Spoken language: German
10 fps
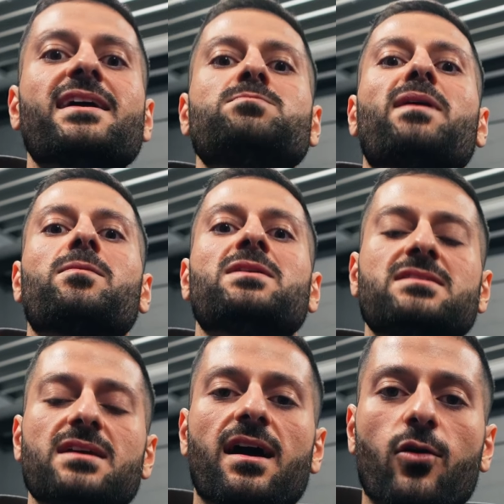
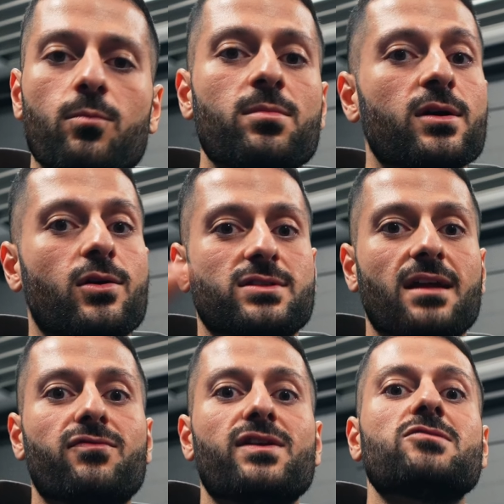experimentier herum und
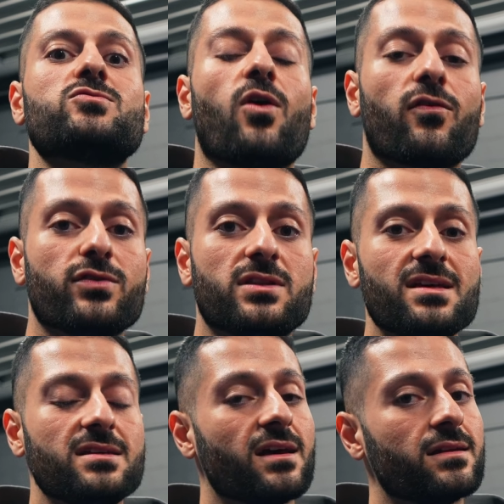dann findest du auch für
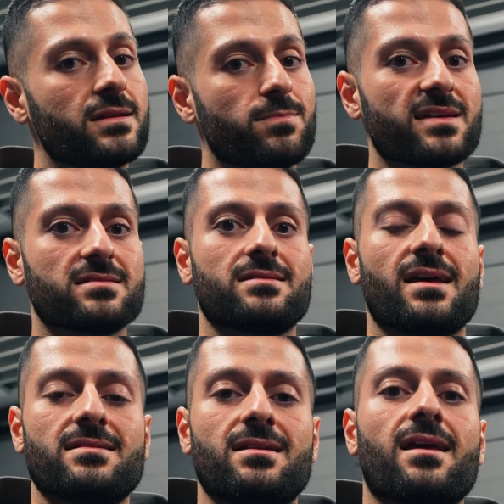dich die beste
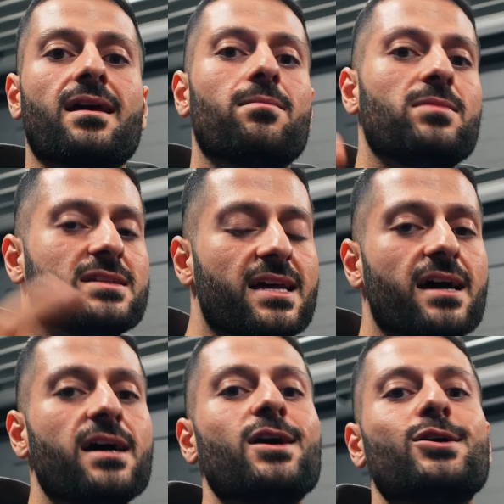Technik, mit
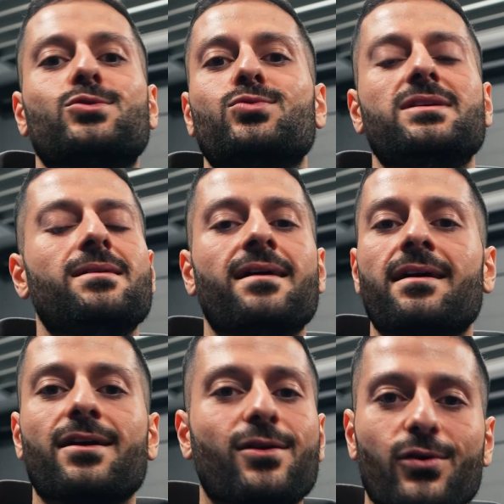der du die
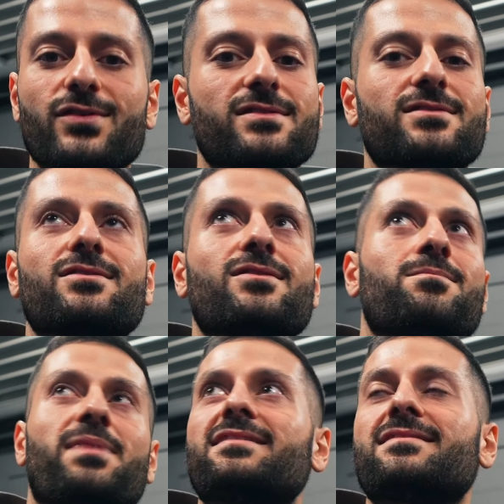größten,
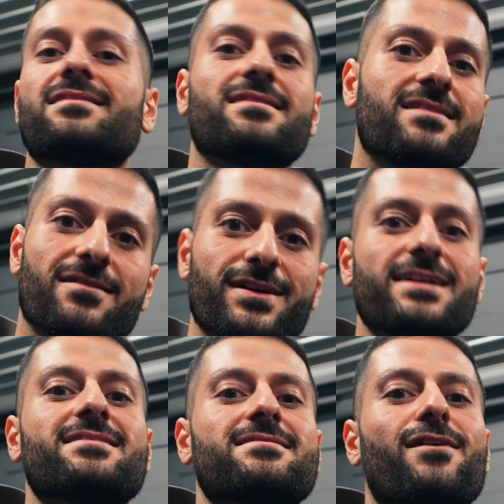besten,
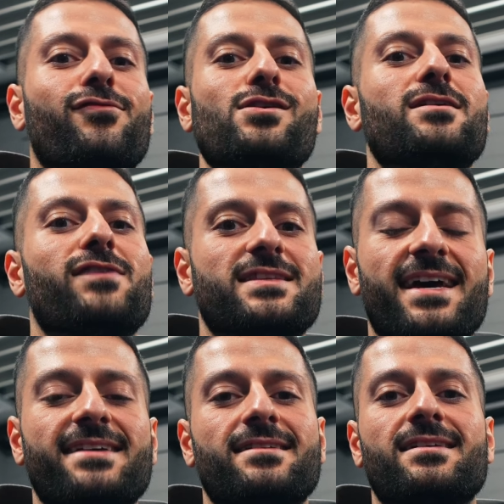wildesten Erfolge
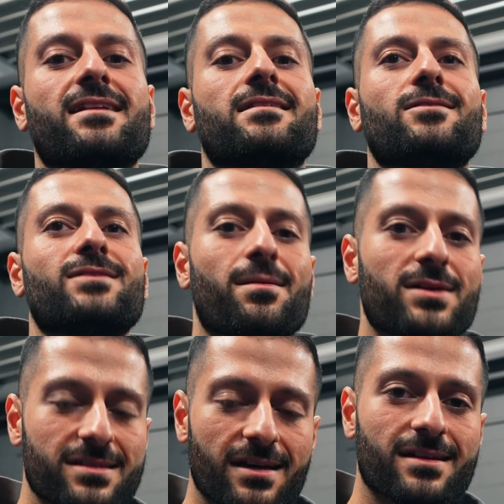verzeichnen kannst. Und
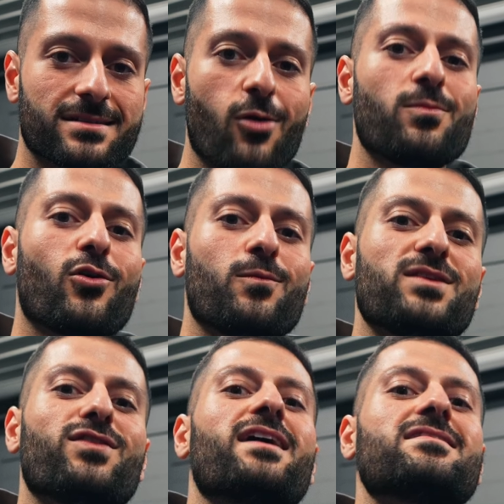damit Daumen nach oben
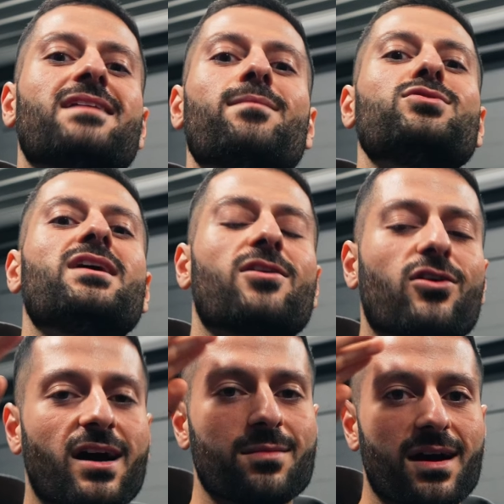nicht vergessen, abonnieren,
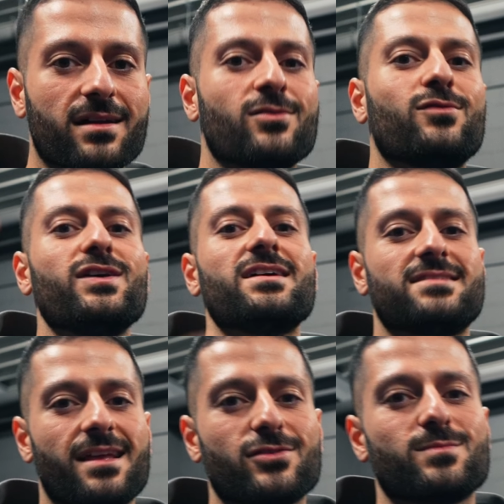Glocke anmachen und wir
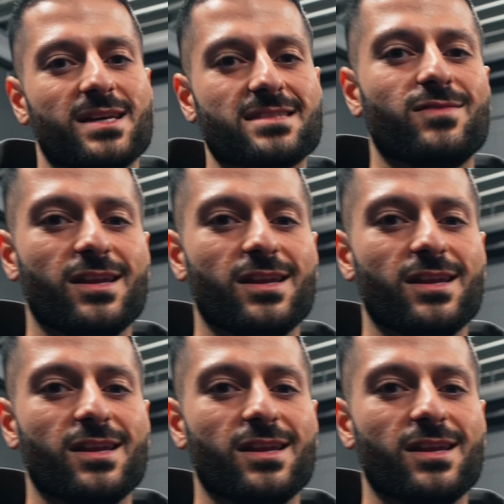sehen uns im nächsten